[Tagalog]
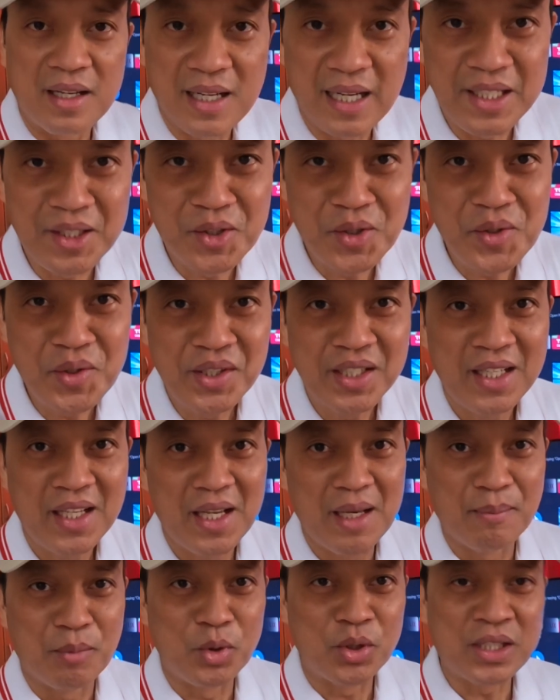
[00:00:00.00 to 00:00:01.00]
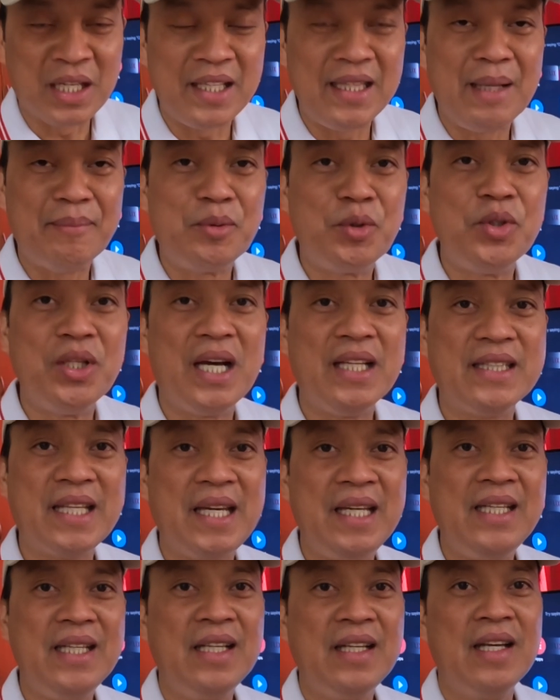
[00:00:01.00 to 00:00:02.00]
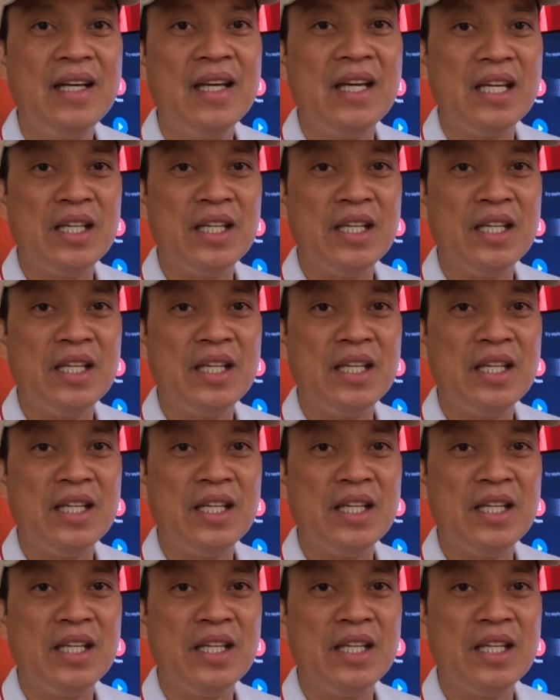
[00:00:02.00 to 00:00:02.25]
Ngayon, puntahan na po natin